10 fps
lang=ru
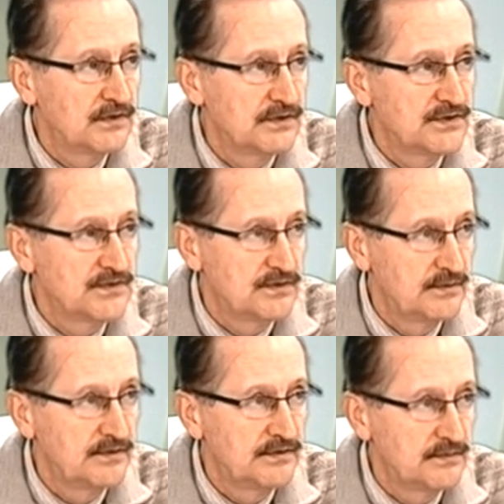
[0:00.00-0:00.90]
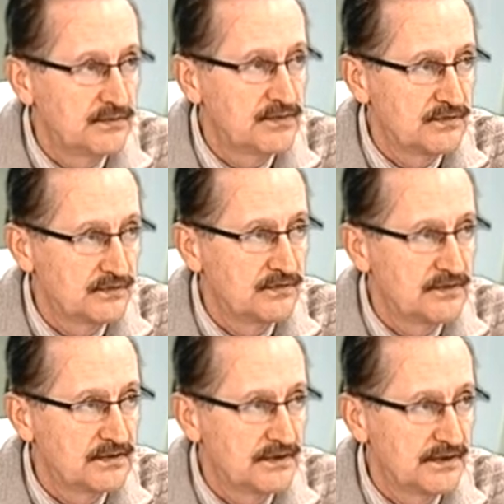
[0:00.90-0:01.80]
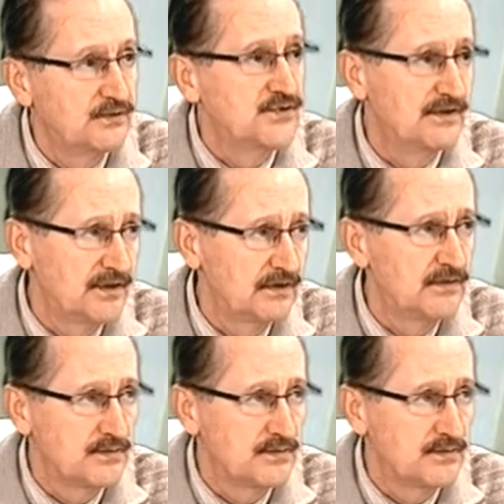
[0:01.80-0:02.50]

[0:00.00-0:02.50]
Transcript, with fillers: Значит, судя по этому, что сказать, это уже говорит о том,